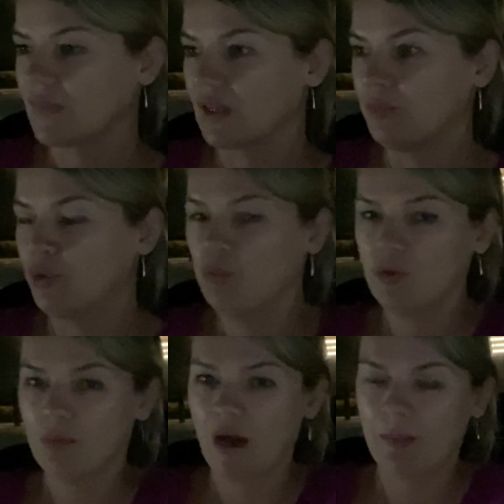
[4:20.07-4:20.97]
И помню,
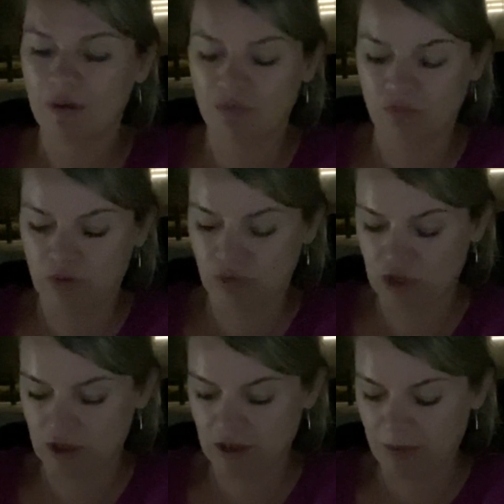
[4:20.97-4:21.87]
мама вот
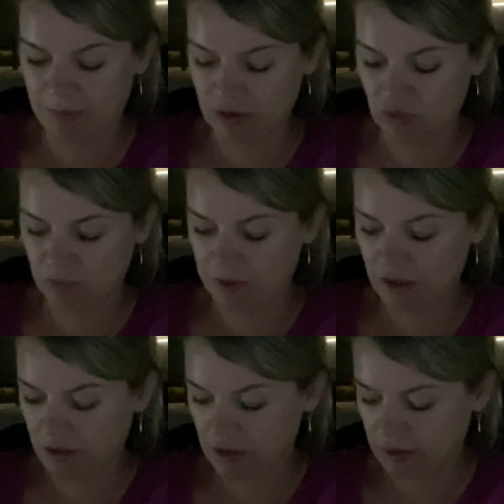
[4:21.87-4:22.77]
тоже так
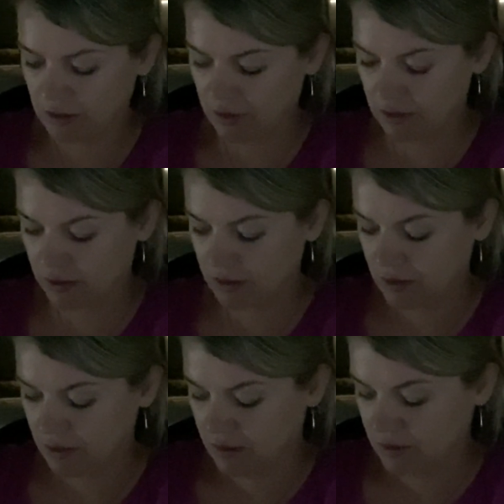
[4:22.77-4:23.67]
поступила когда-то.
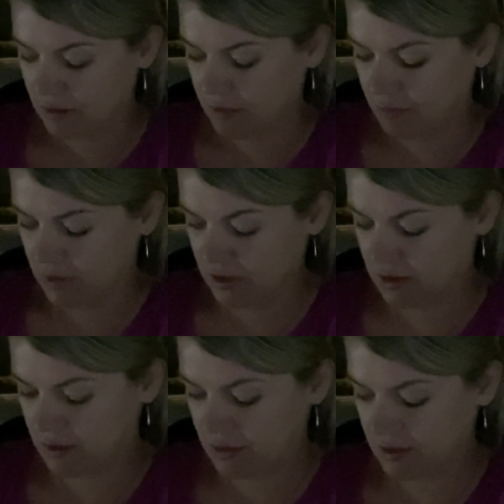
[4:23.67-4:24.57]
Мы
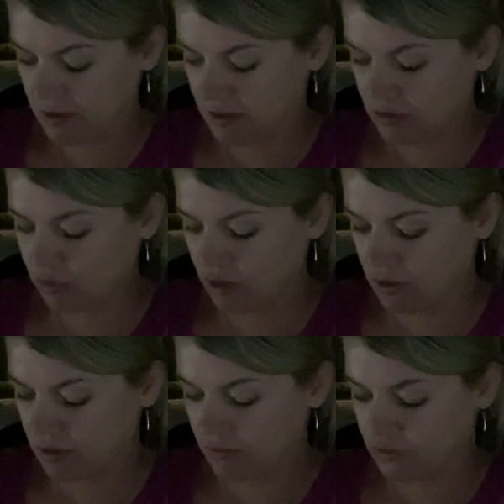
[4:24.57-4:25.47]
с сестрой
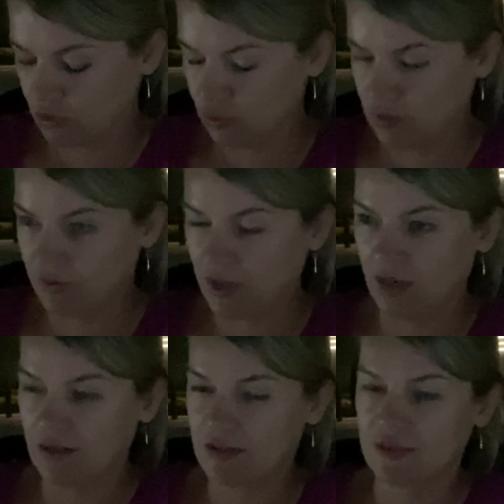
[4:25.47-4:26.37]
этот все
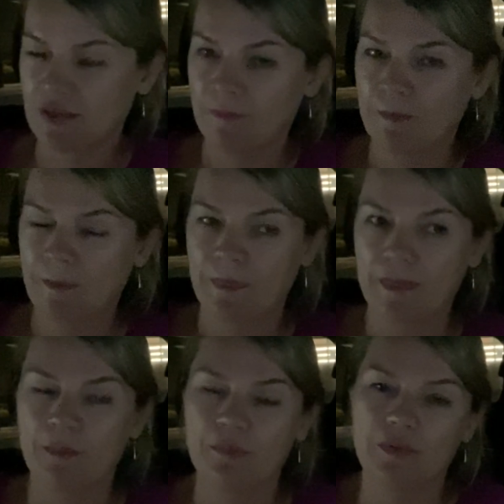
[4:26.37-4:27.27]
удивлялись
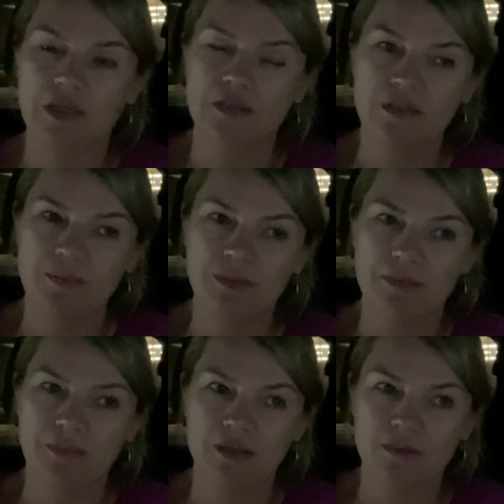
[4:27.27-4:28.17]
молодые были,
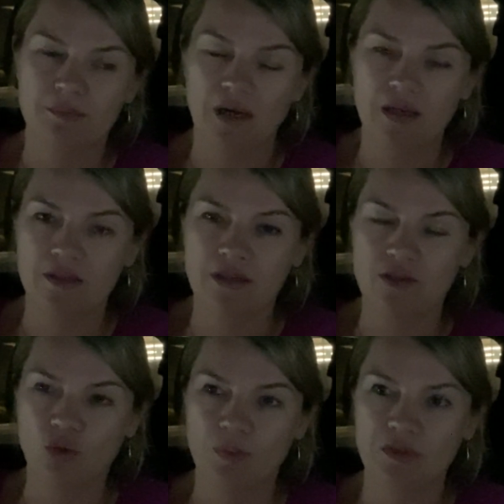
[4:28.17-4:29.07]
мал, маленькие,
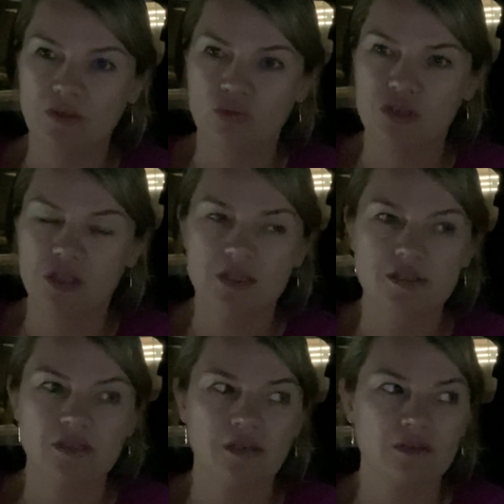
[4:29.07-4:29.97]
неопытные, учились
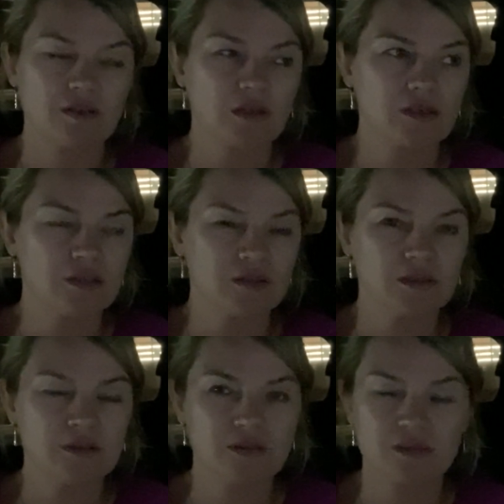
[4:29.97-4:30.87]
на каких-то
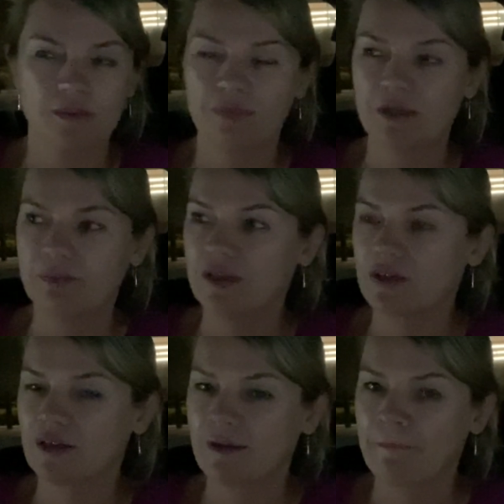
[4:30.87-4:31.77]
этих там
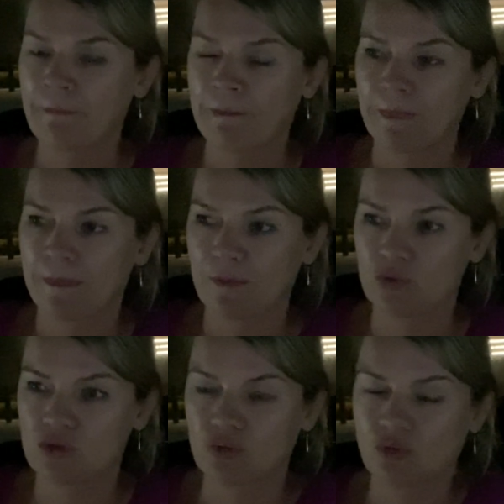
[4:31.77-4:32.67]
примерах.
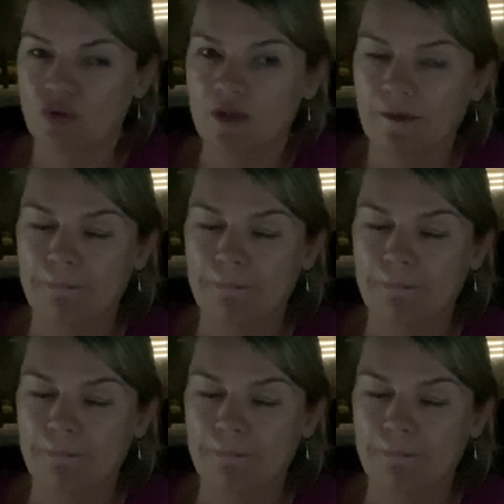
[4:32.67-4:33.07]
Еще только...